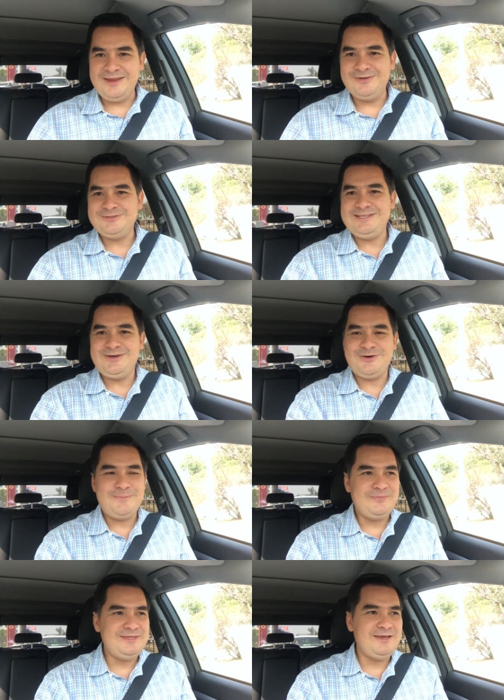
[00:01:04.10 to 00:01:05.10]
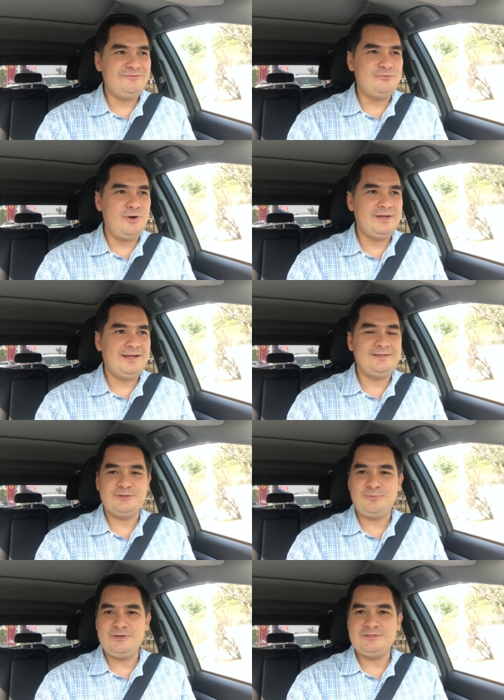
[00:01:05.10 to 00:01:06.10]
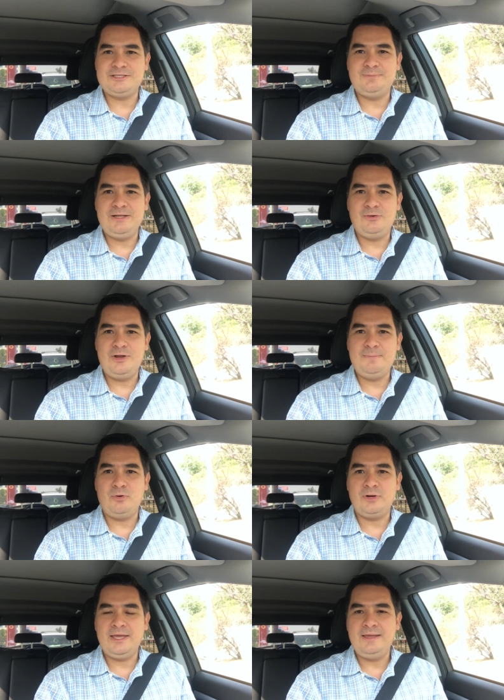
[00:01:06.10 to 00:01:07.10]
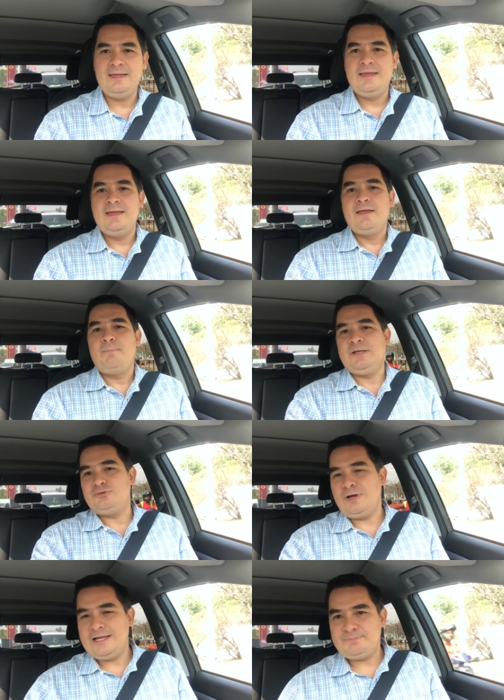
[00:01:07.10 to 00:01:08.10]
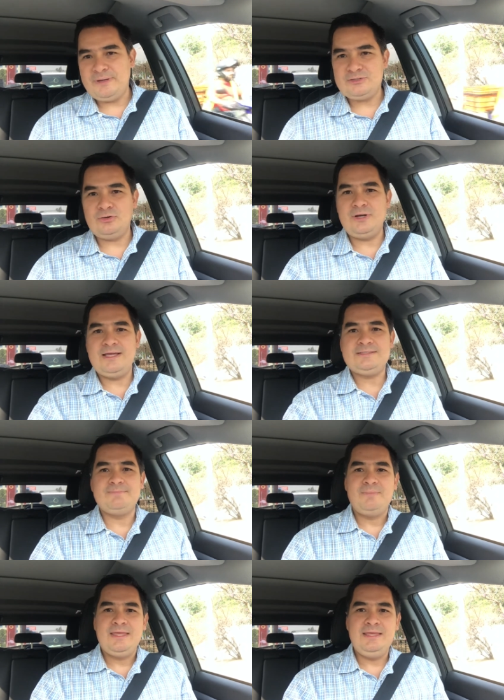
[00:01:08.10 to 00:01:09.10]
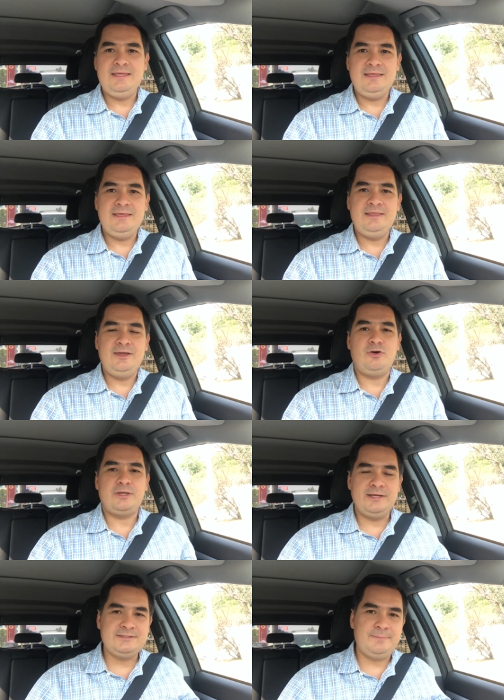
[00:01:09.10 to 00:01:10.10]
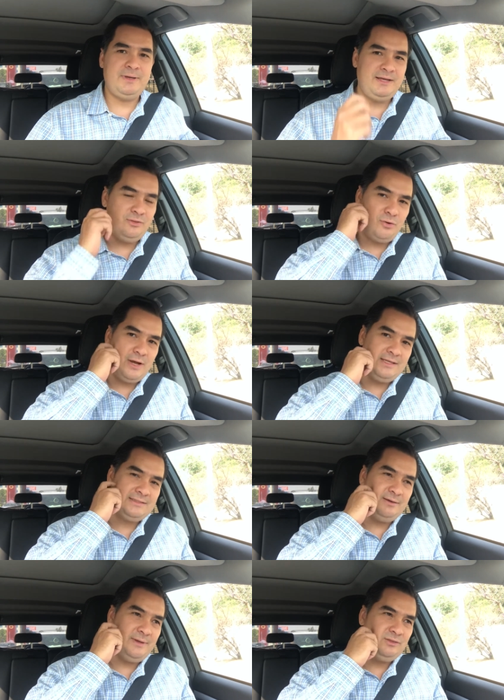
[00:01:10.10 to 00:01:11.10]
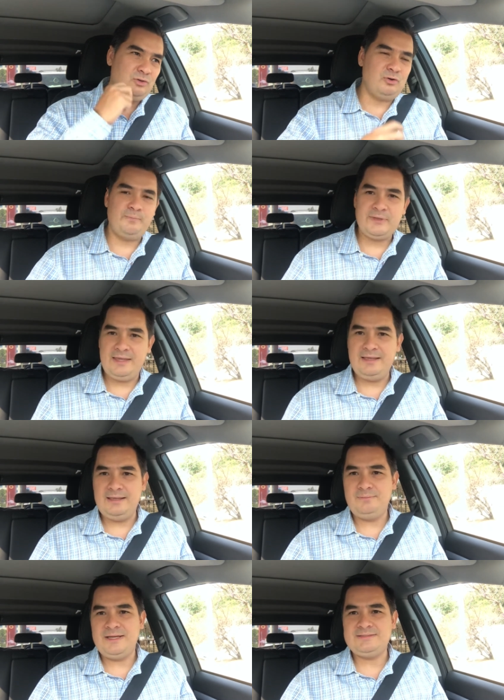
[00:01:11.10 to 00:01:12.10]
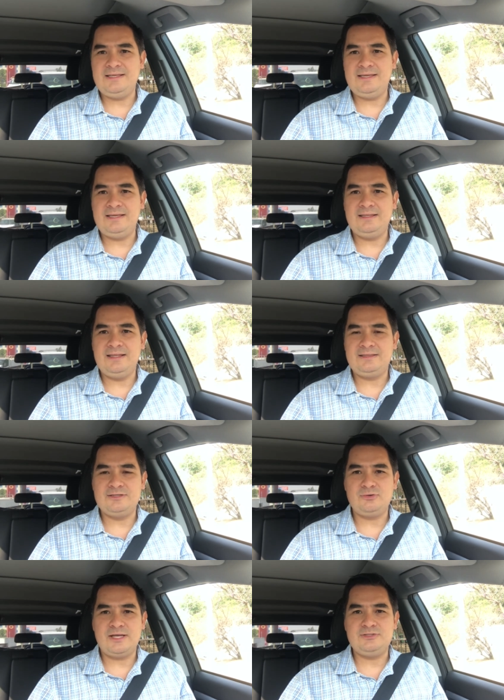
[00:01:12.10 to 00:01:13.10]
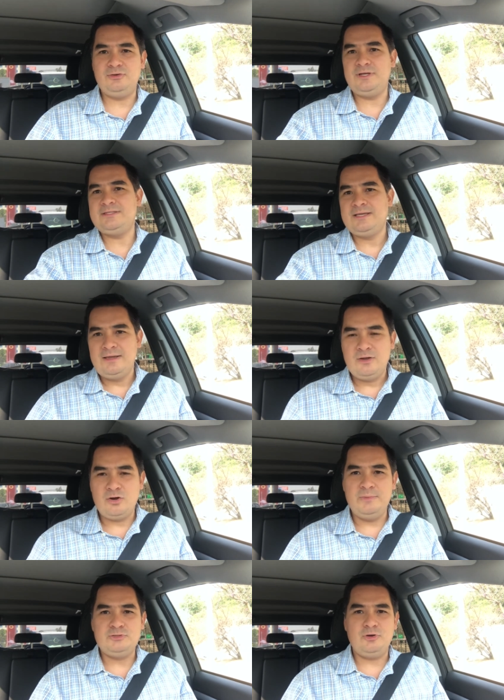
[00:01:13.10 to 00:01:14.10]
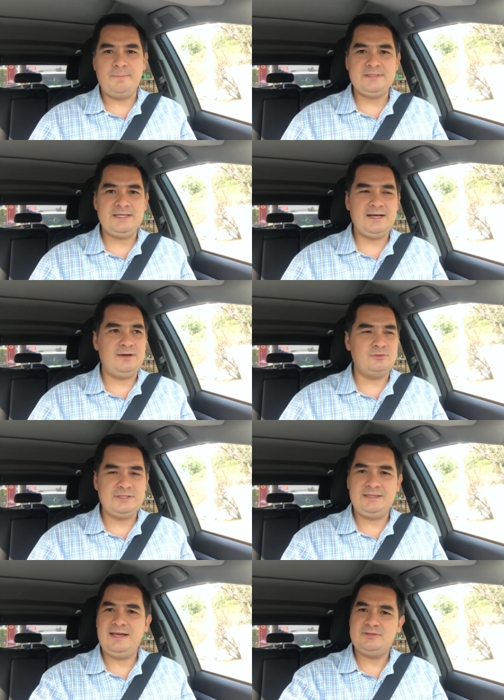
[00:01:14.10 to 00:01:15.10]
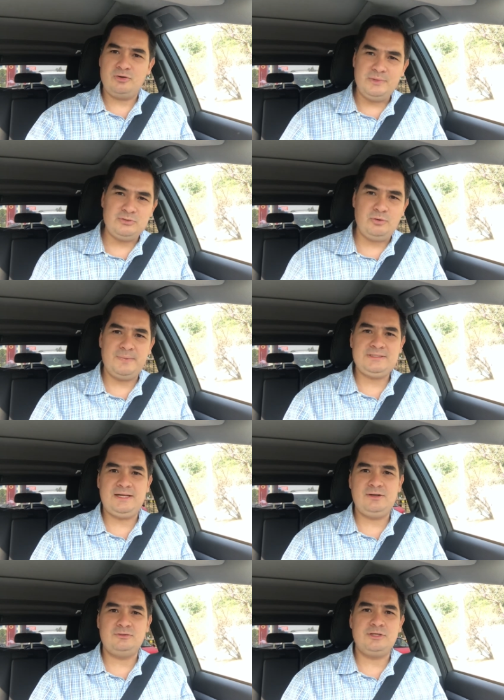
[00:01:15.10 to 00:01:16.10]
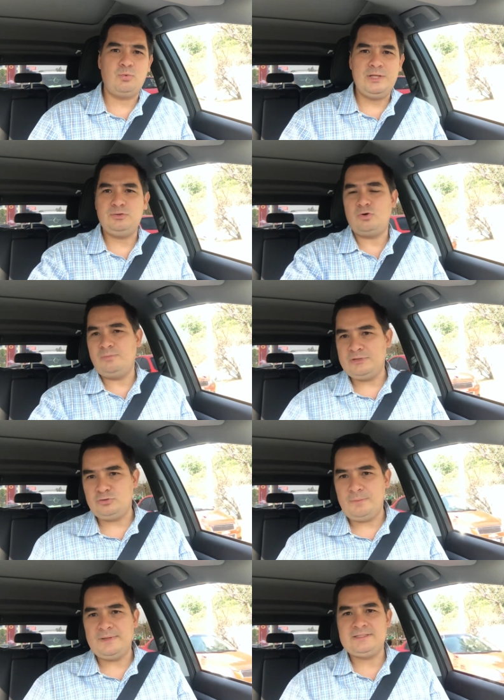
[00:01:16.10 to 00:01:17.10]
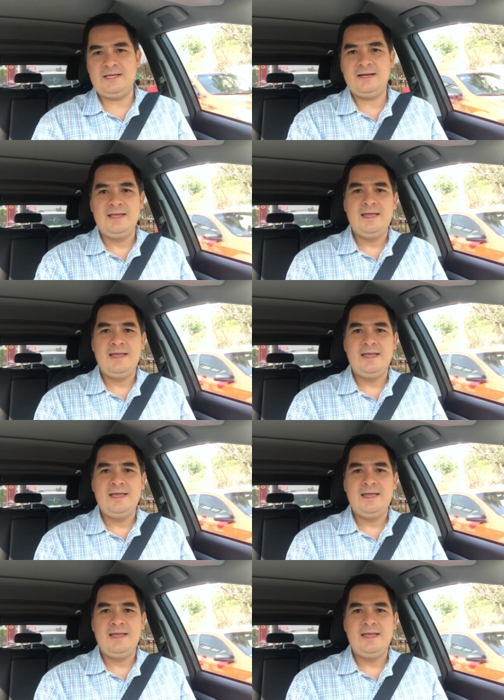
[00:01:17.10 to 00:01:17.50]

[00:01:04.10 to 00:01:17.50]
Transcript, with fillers: que nos dijo Jeff Walker, después nos explicó el por qué. Pasó a las personas y, dijo ¿Quiénes han venido a este evento en más de, tres ocasiones. Comenzó a pasar a los de tres, comenzó a pasar a los de cuatro, comenzó a pasar